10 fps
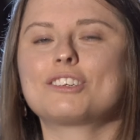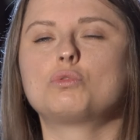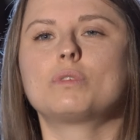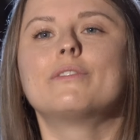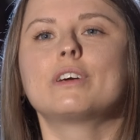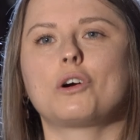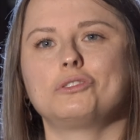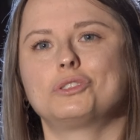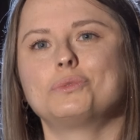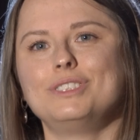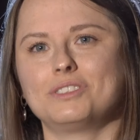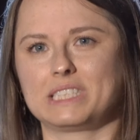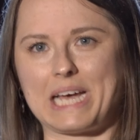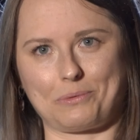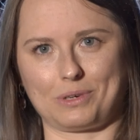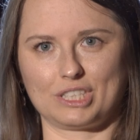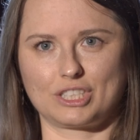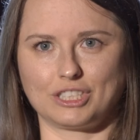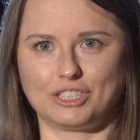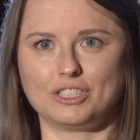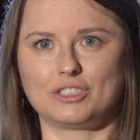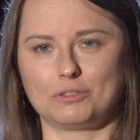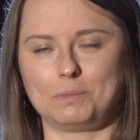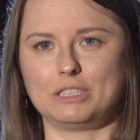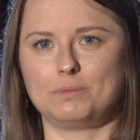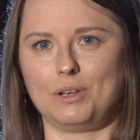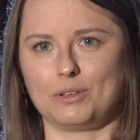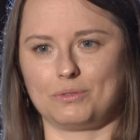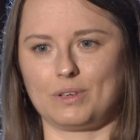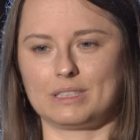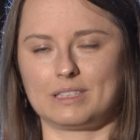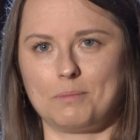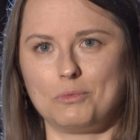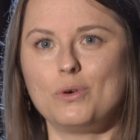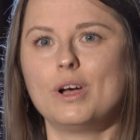który wykończył dinozaury 65 milionów lat temu,